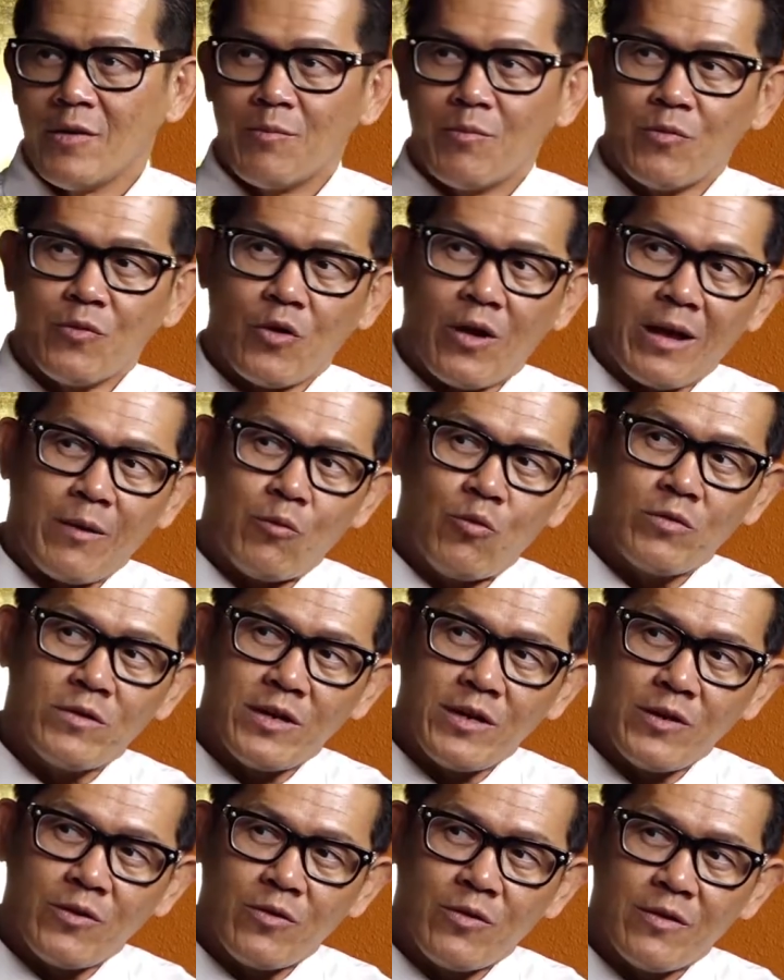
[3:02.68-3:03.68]
người này muốn
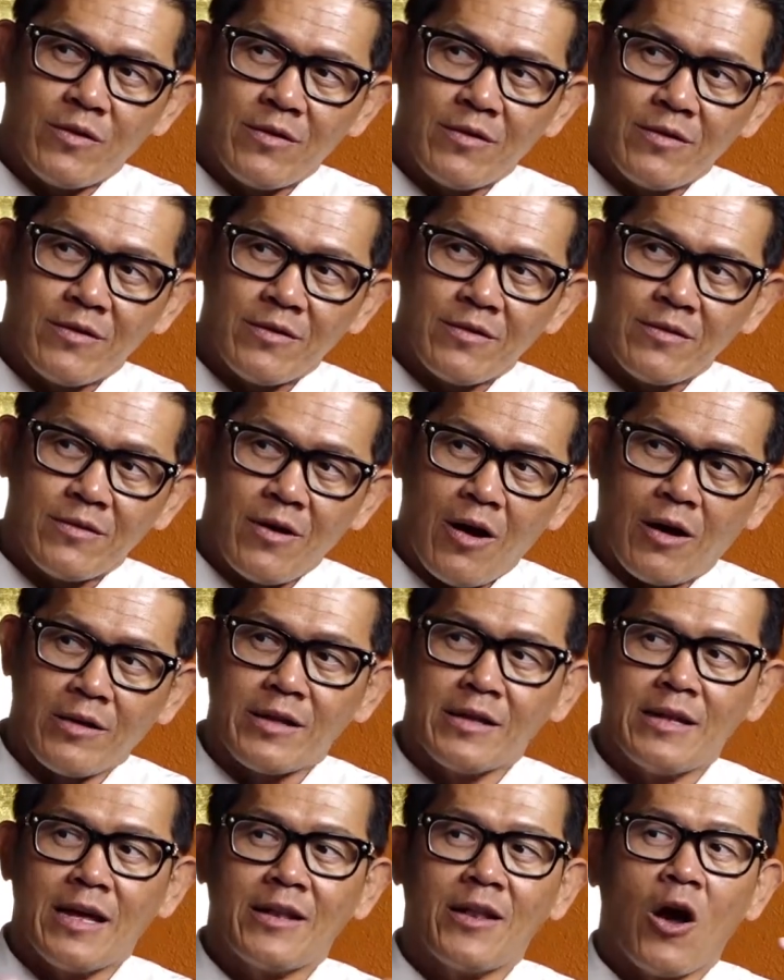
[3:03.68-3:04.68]
thiêu, nó
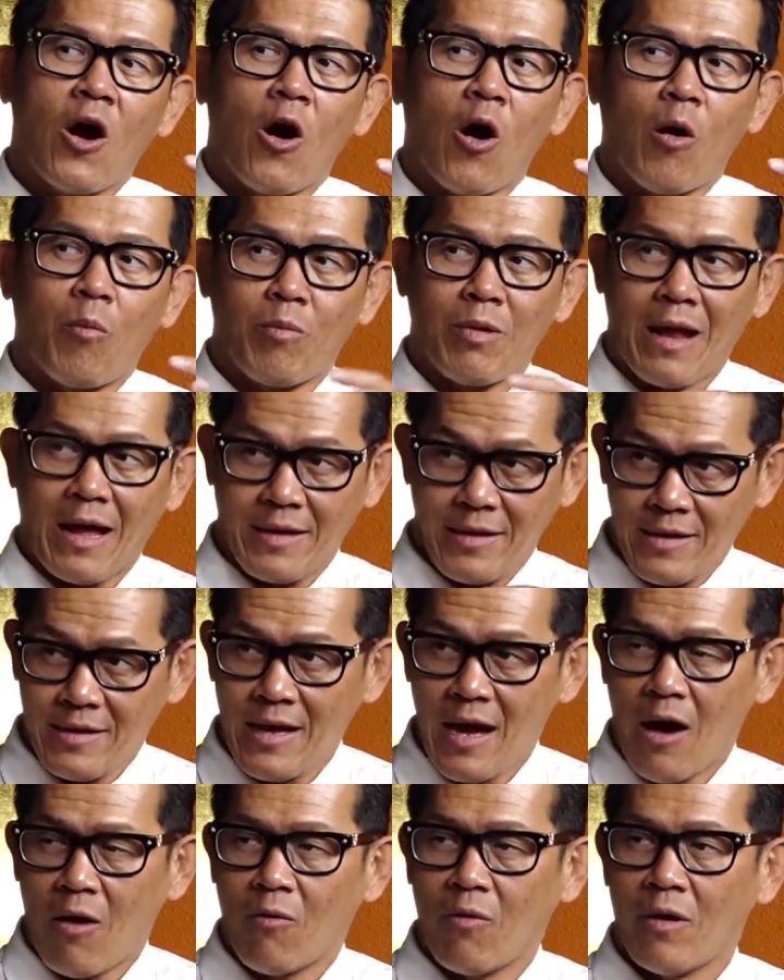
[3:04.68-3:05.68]
thì nên họp lại với
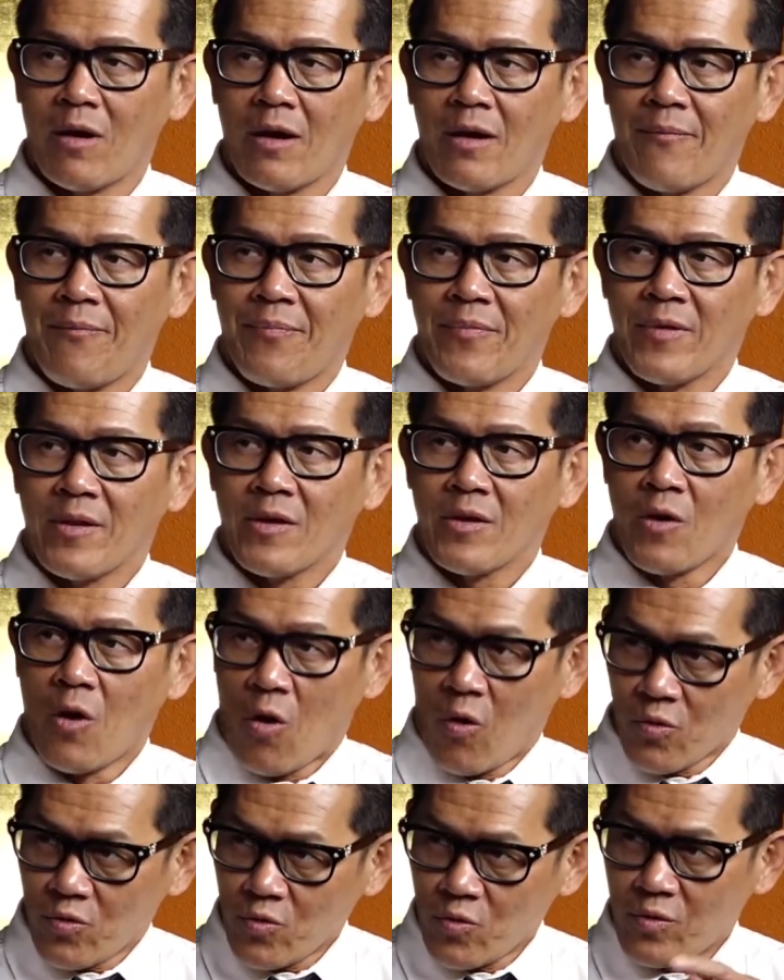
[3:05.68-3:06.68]
nhau,
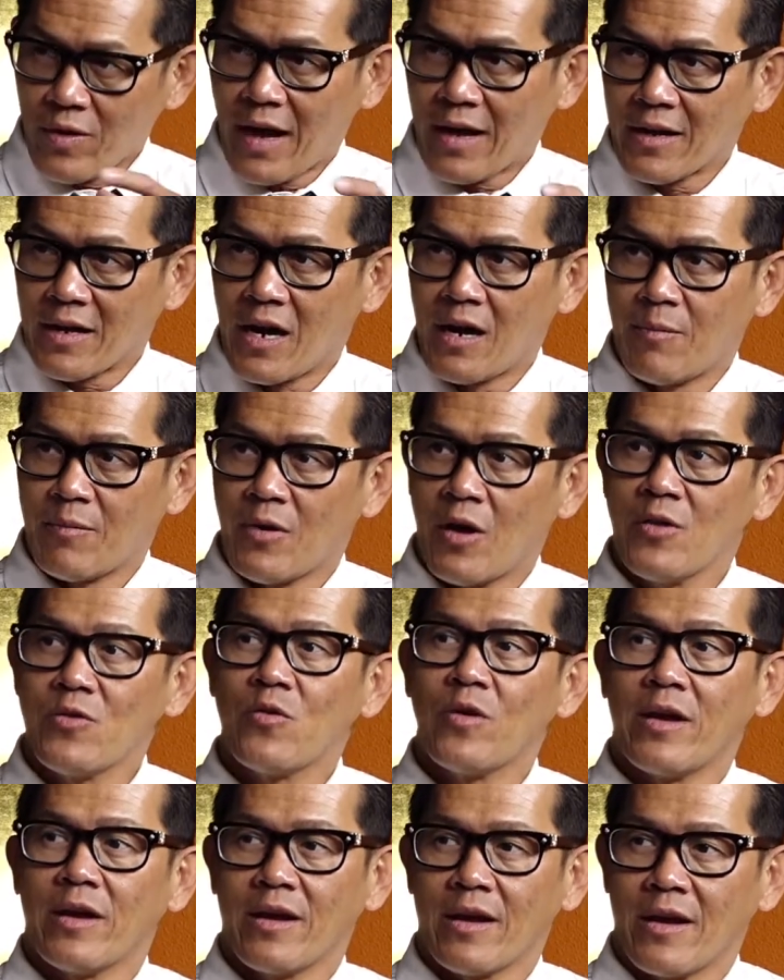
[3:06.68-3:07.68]
ngồi xuống ăn cơm nói
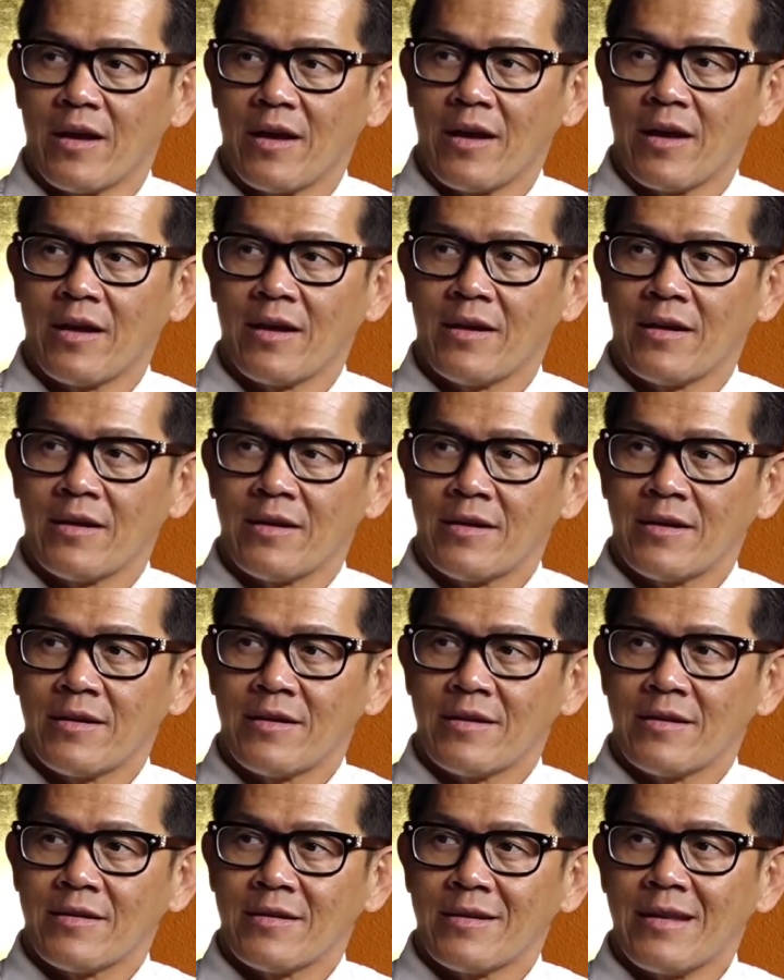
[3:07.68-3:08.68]
chuyện
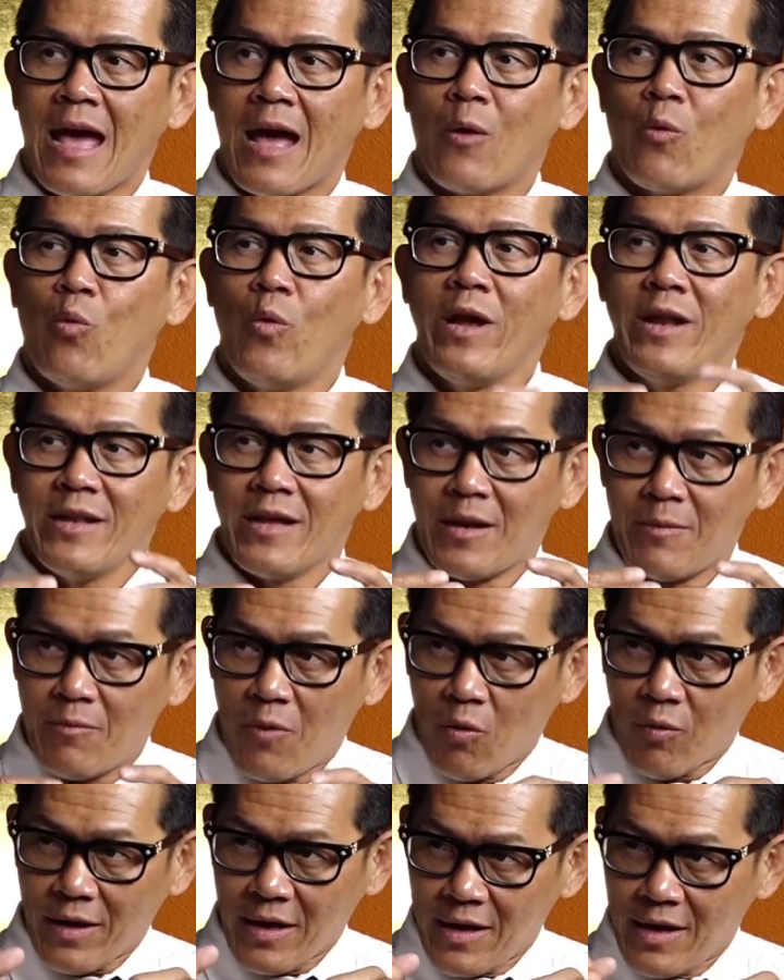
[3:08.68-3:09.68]
để quyết định
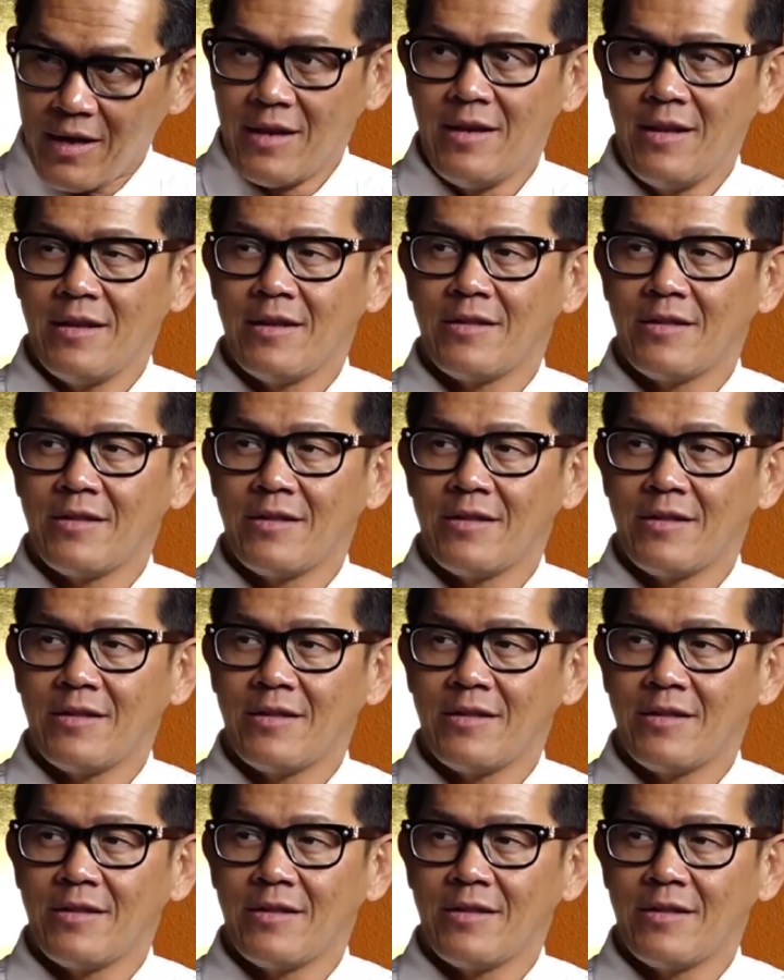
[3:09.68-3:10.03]
một cái ý